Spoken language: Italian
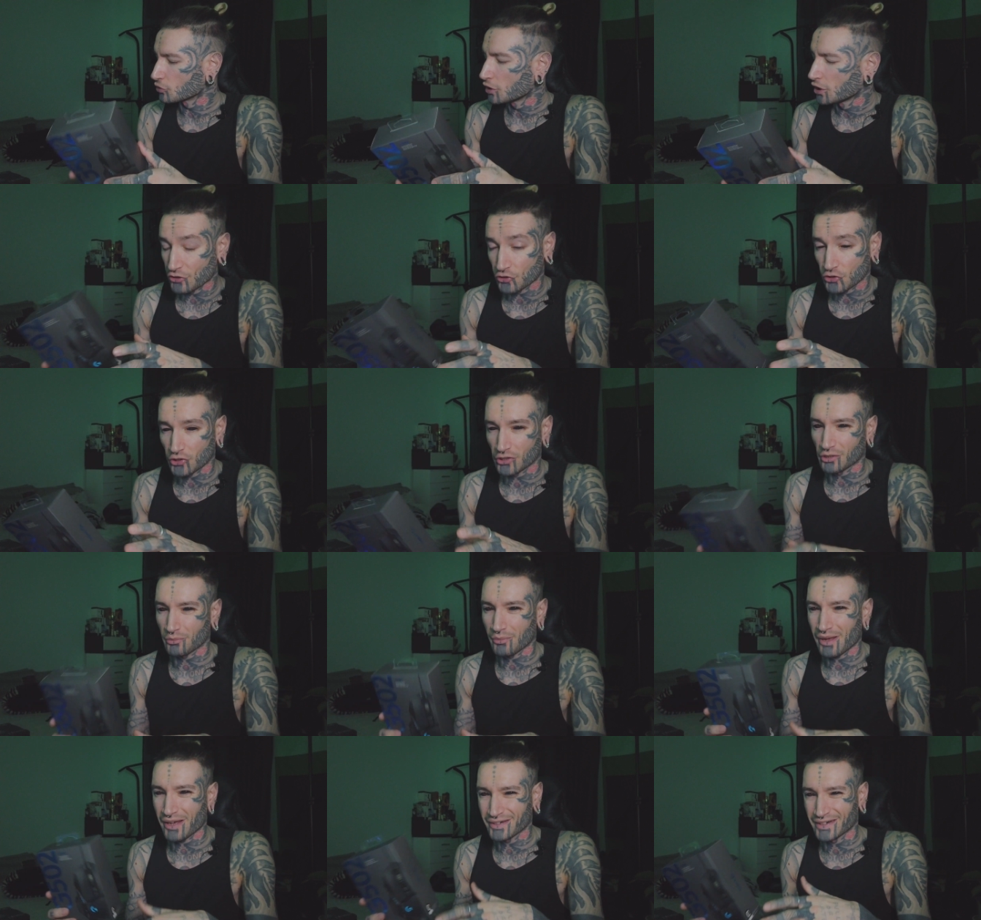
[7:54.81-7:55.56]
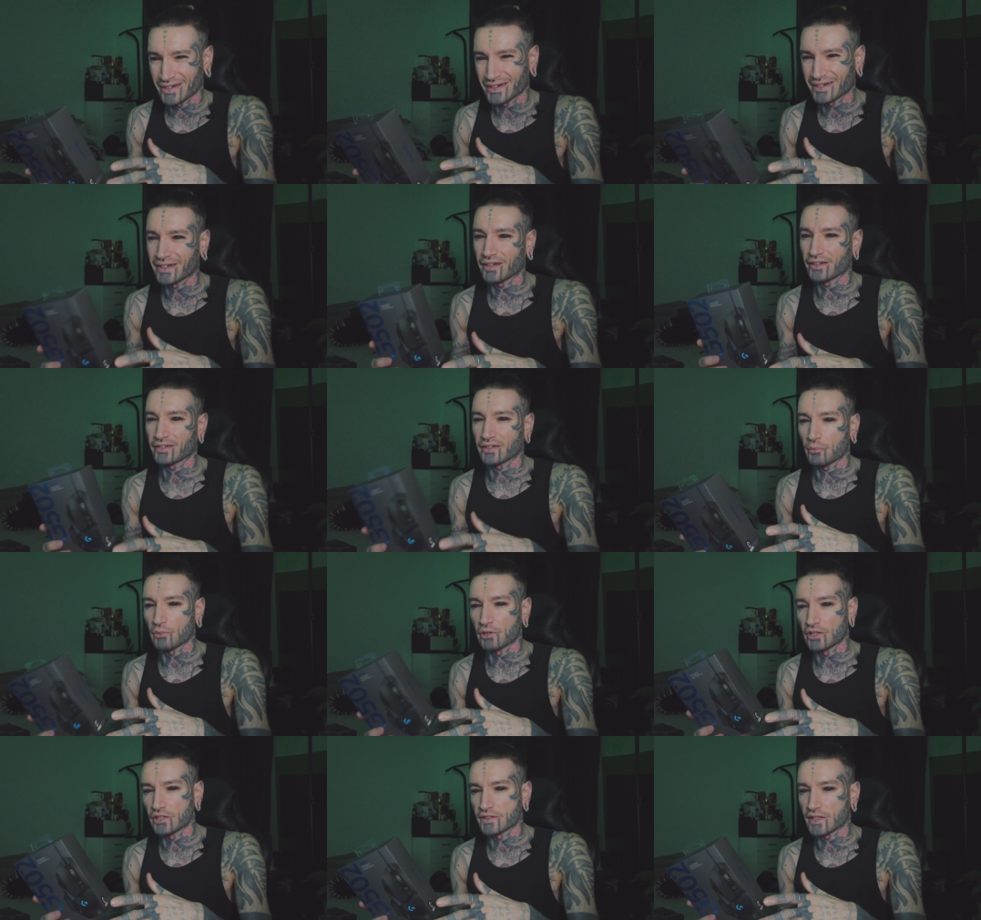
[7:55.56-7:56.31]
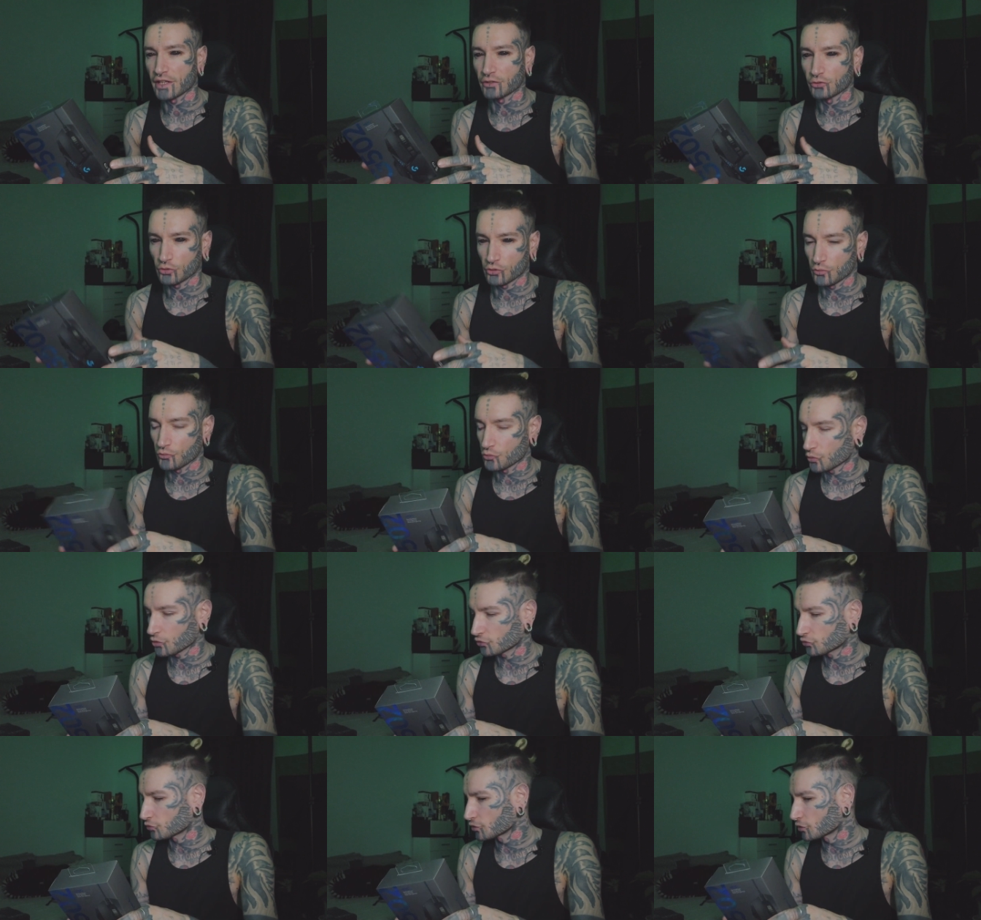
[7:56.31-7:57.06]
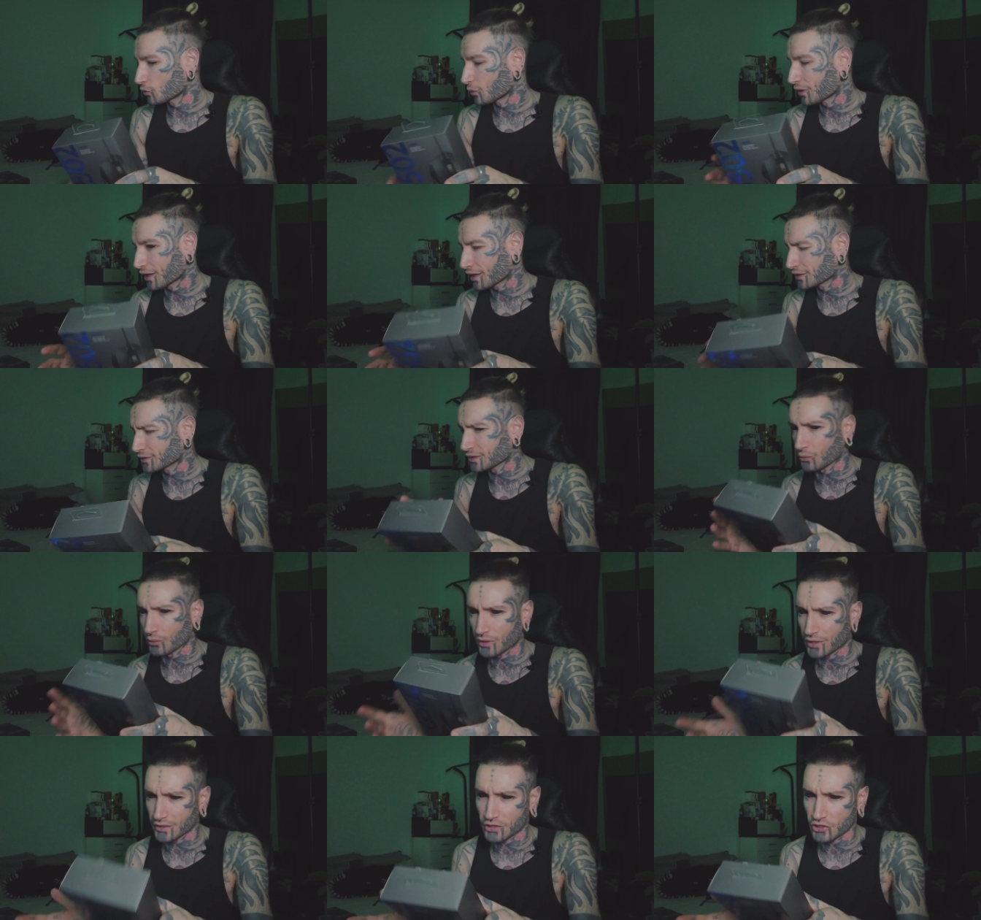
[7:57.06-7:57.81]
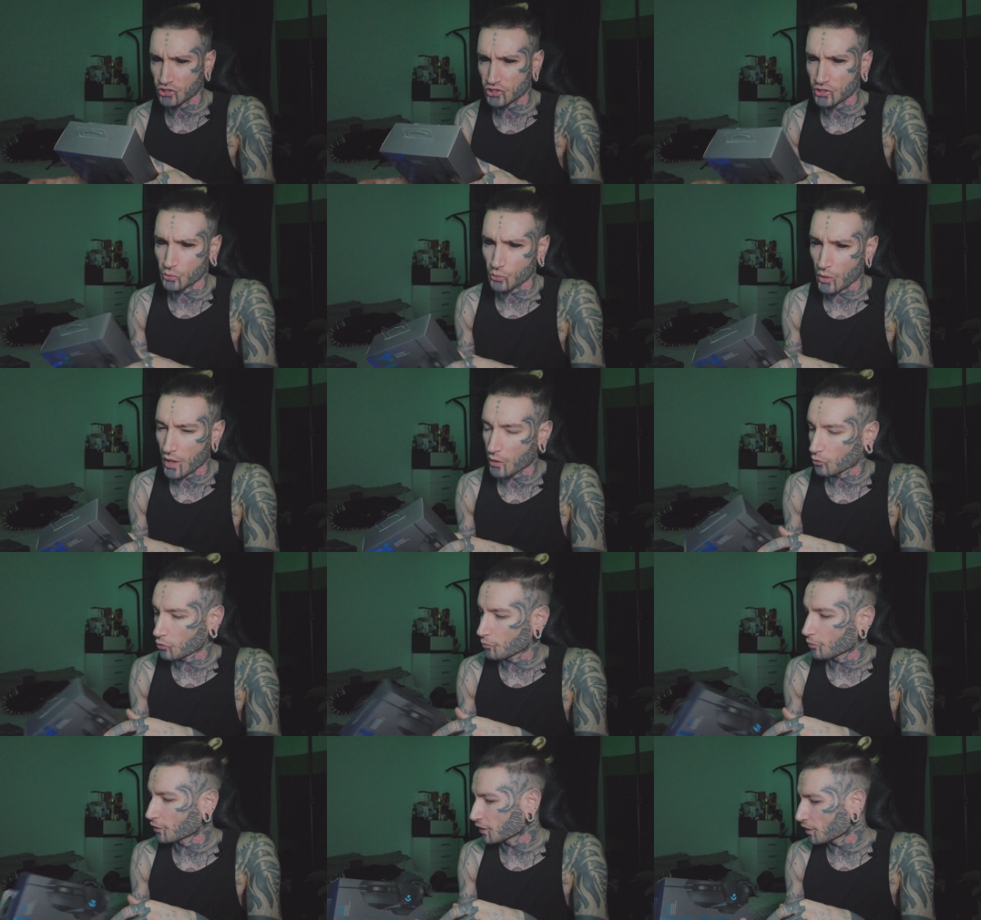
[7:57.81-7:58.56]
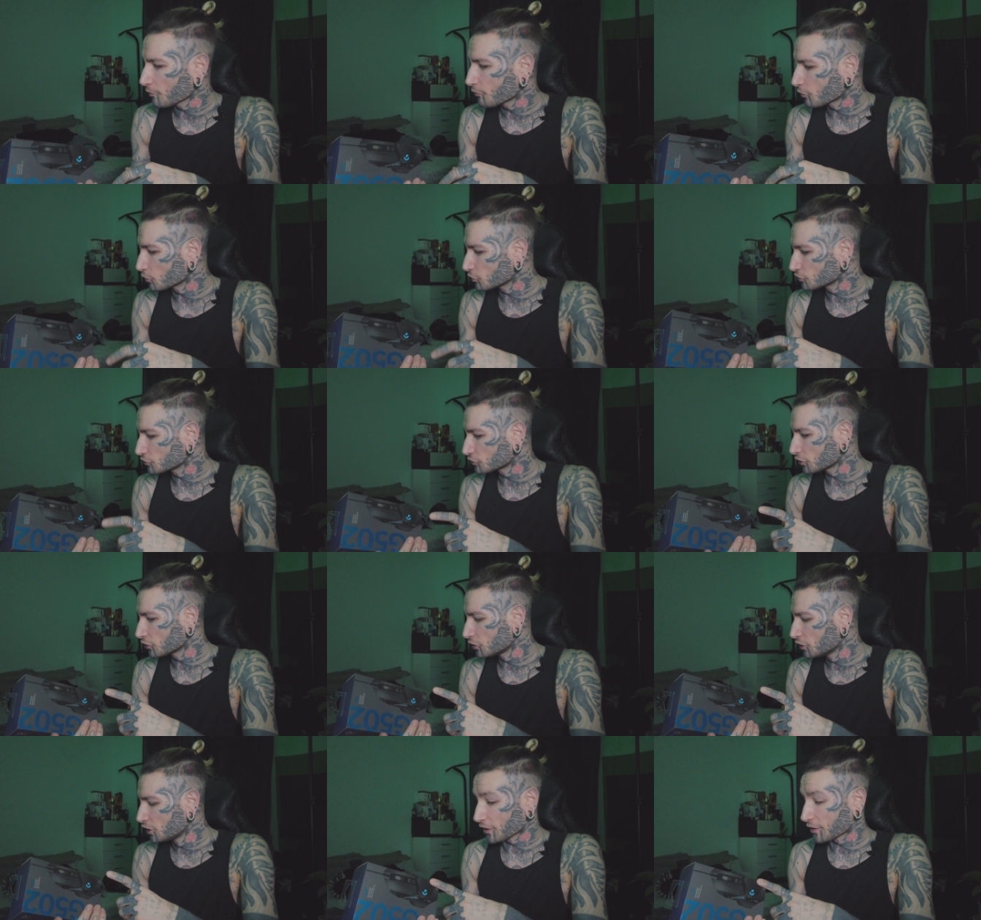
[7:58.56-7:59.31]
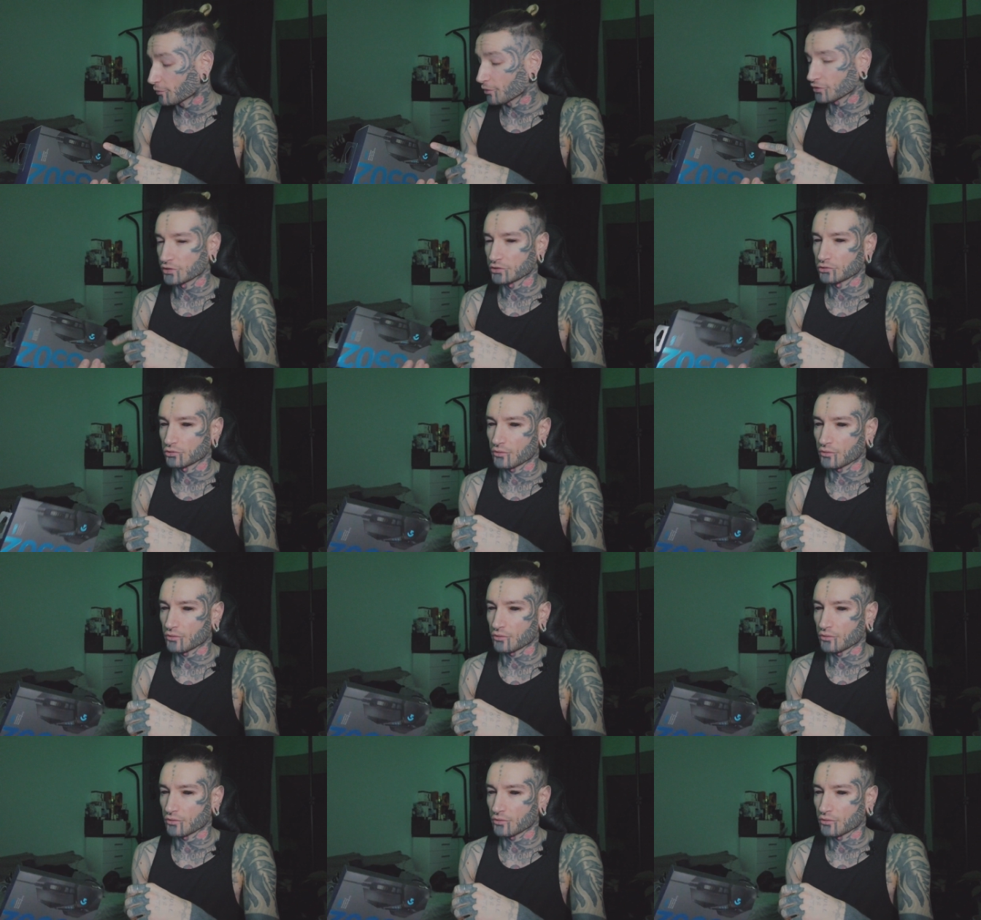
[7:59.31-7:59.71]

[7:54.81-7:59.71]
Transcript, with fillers: penso che ormai si stia stabilizzando comunque sui 40-45 euro per l'appunto, prima si